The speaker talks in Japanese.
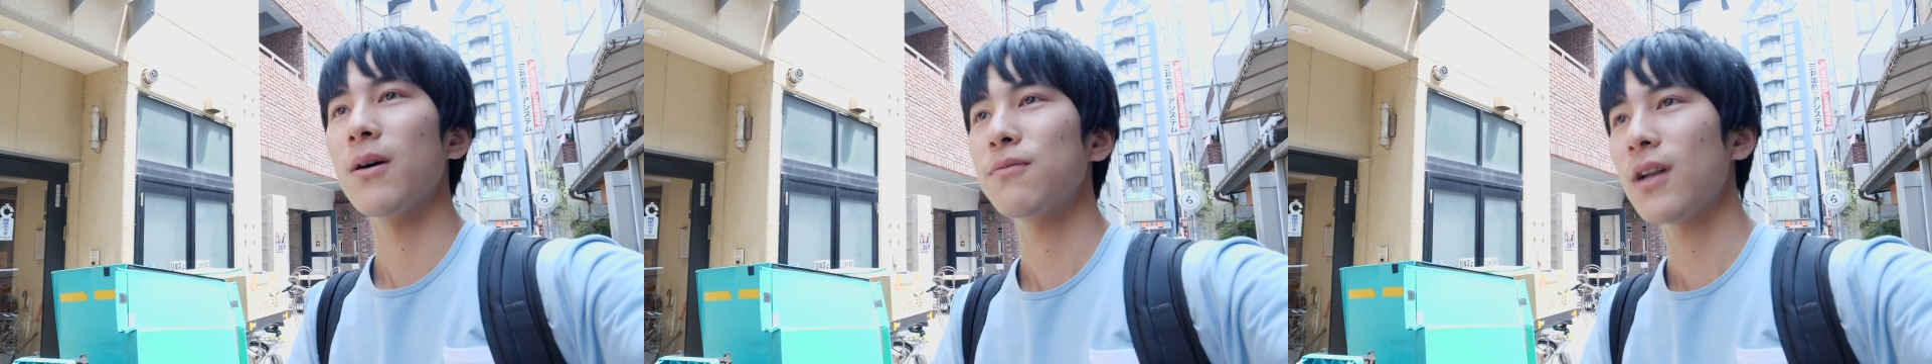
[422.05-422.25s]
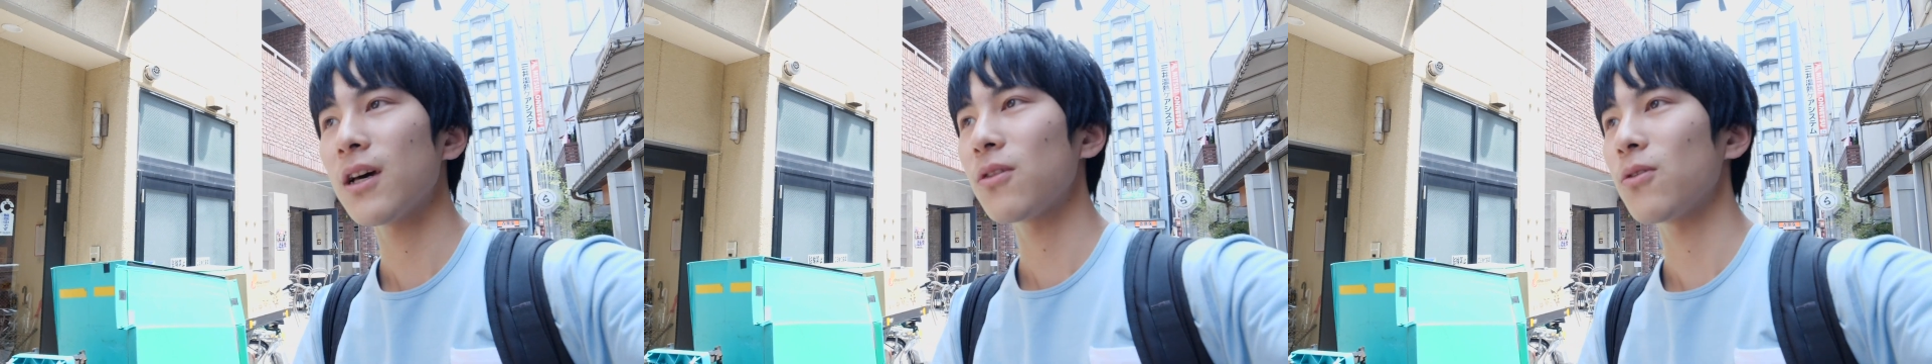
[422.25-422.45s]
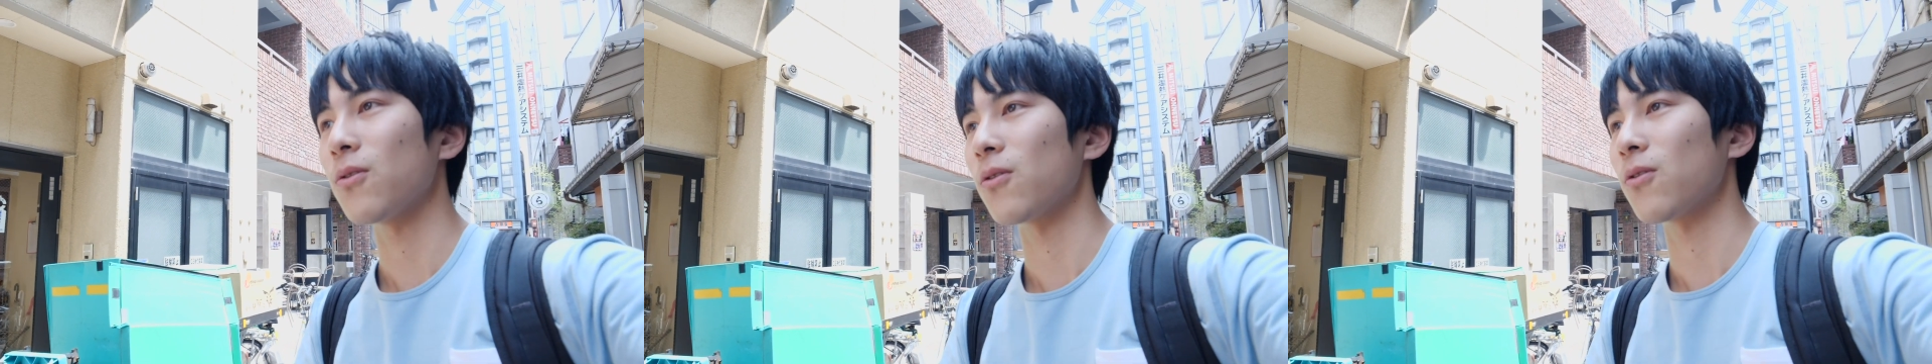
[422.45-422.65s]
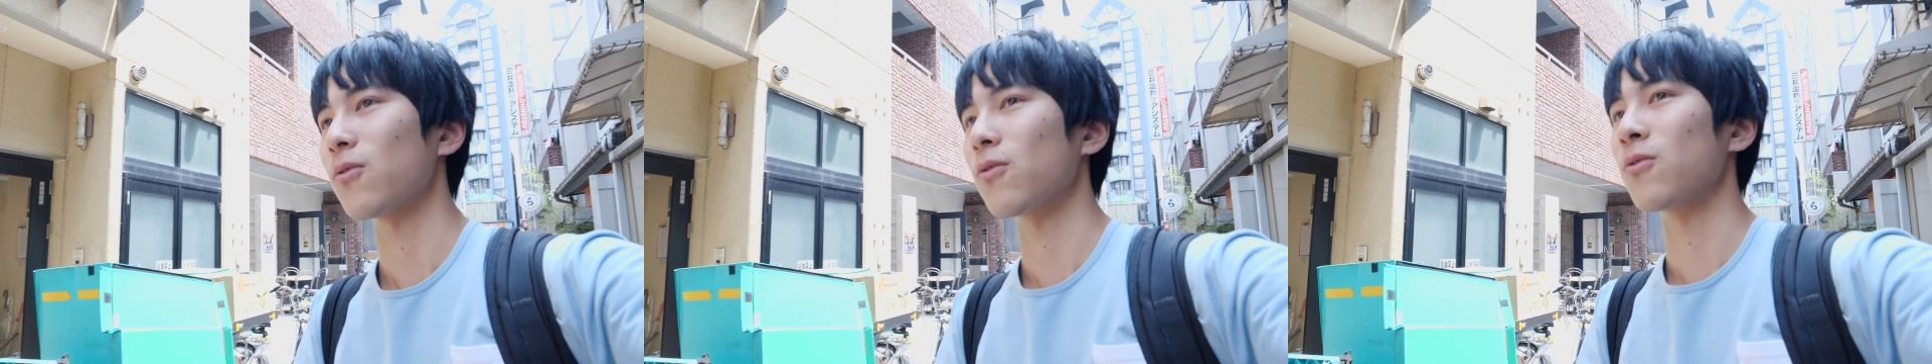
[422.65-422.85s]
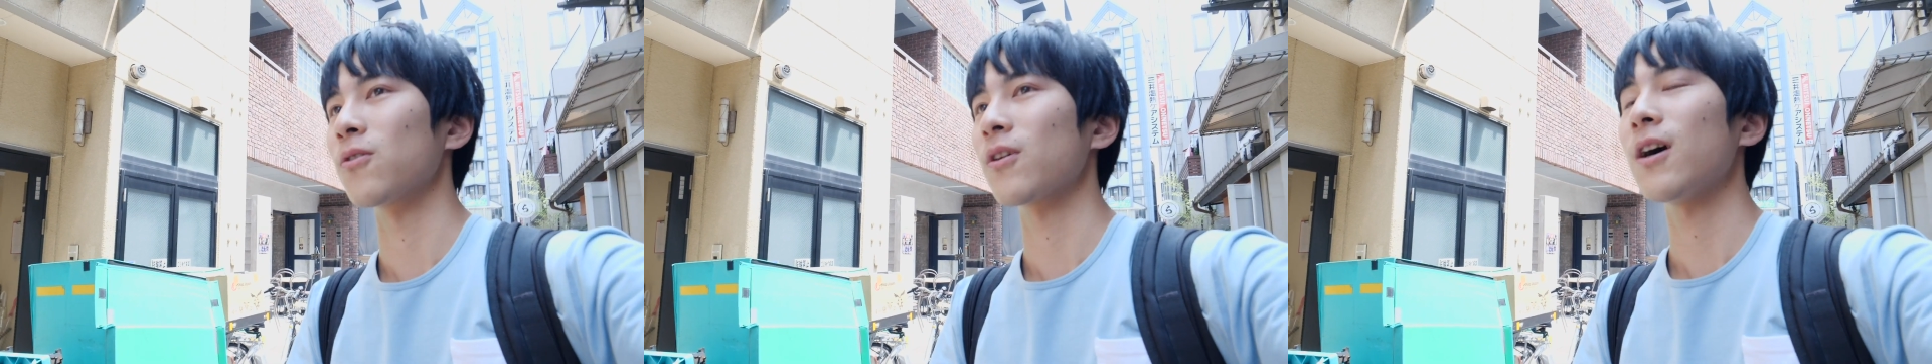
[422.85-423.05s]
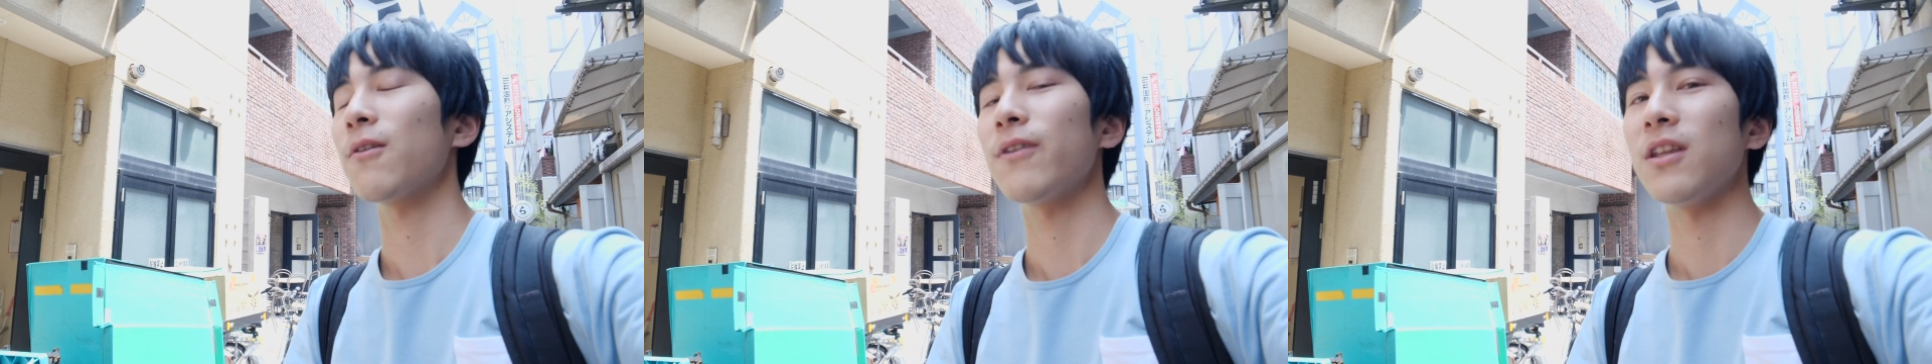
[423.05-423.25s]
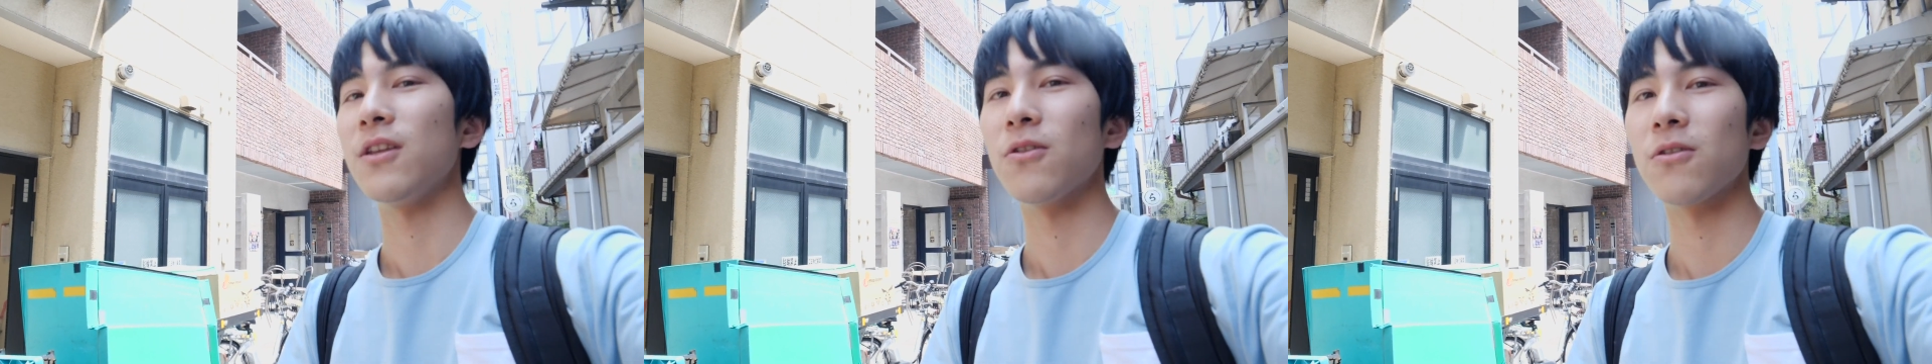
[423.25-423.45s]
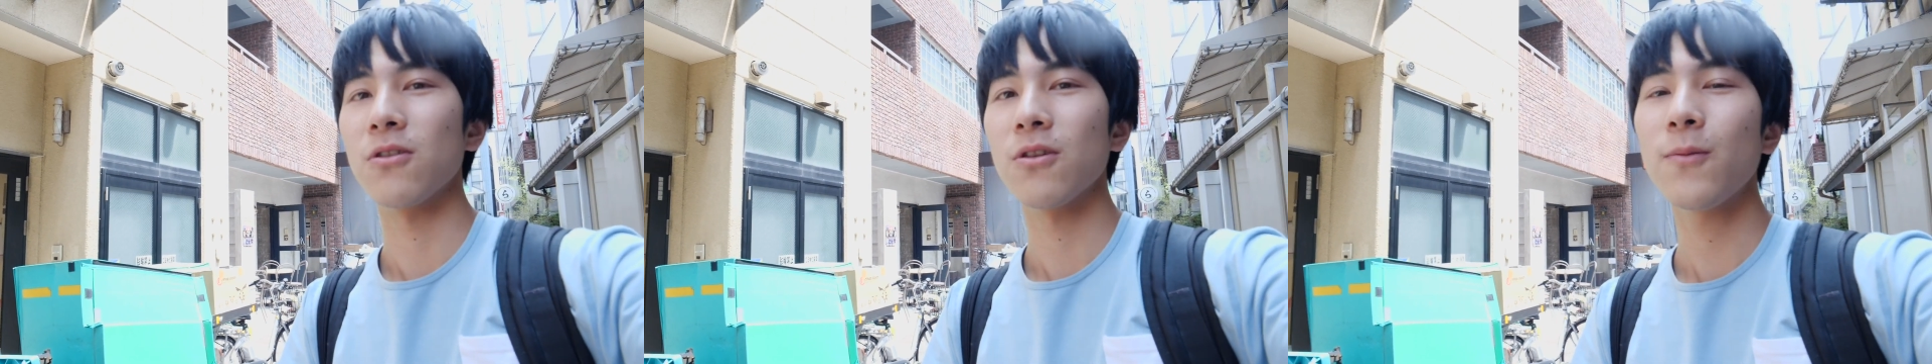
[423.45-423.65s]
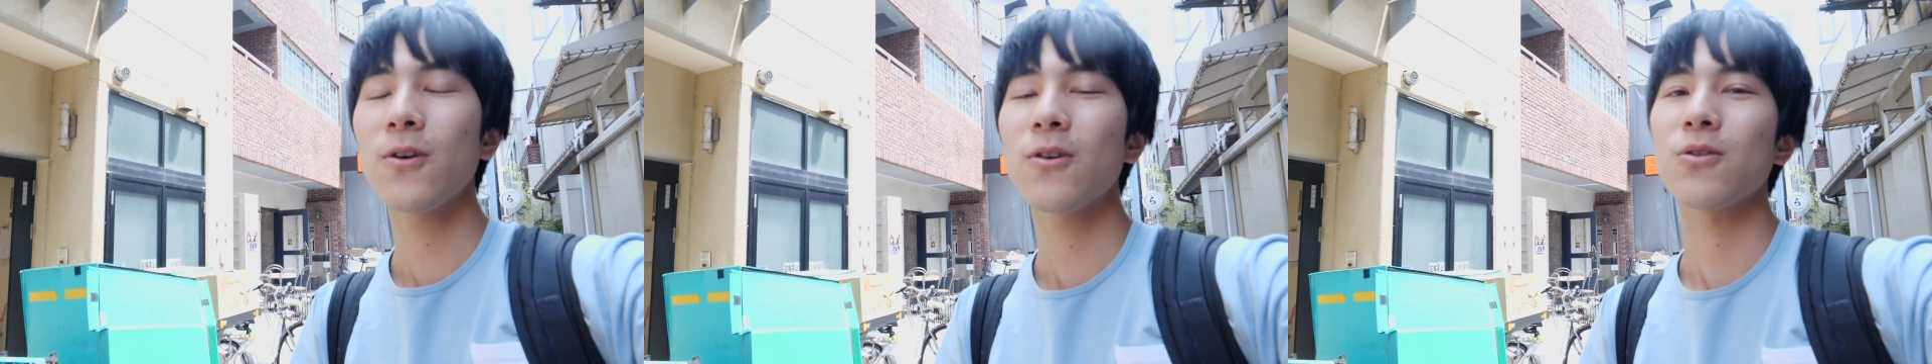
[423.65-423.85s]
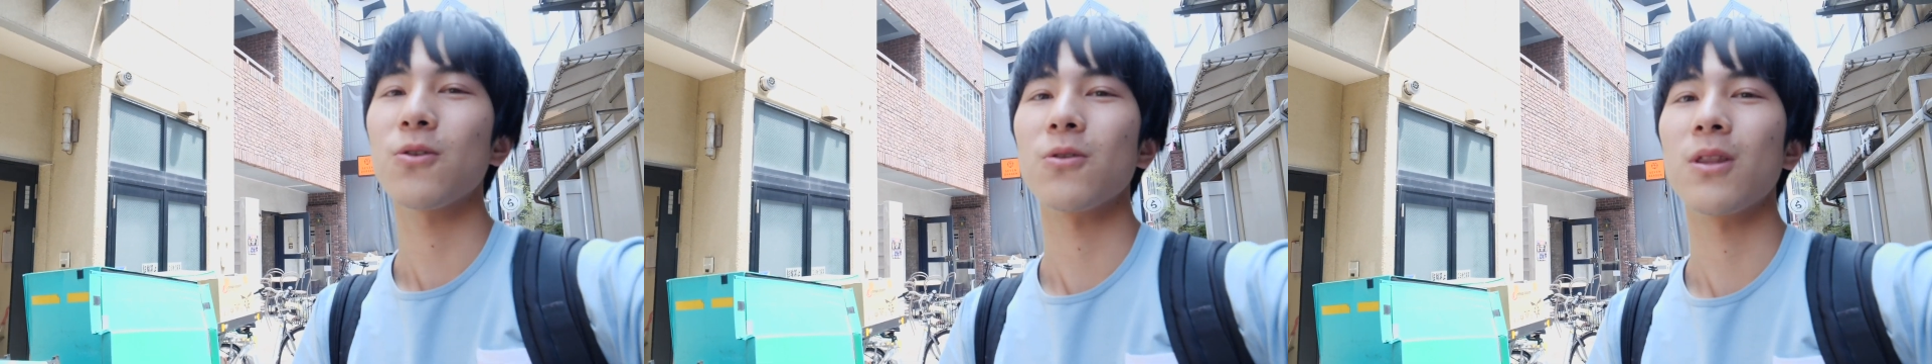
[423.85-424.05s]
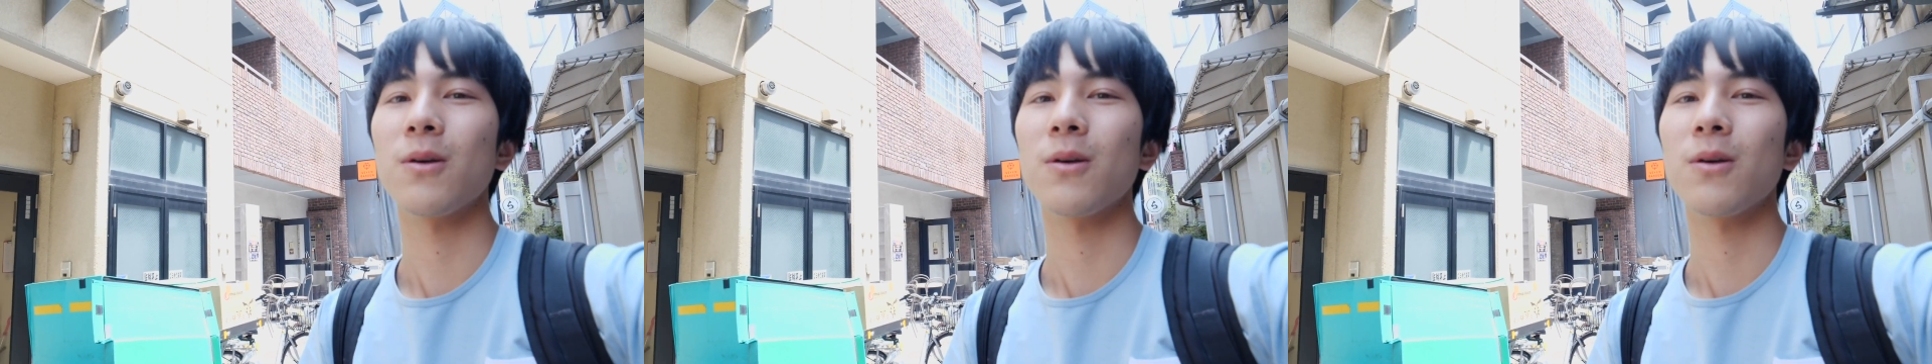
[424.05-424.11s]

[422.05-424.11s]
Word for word: フラッとここのカフェに寄るのもとっ